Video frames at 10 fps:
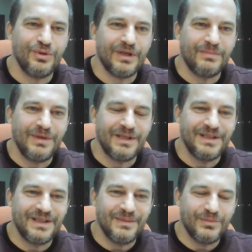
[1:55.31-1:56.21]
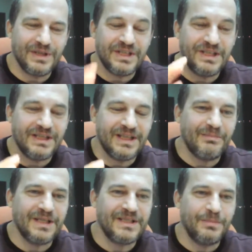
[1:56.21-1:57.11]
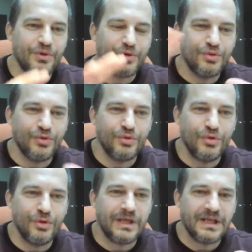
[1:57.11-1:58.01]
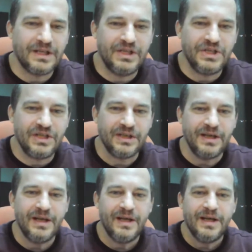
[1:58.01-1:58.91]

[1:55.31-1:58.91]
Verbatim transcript: olarak bahsettiğimiz kişilikten bahsetmiyoruz. Hukuki olarak kişi.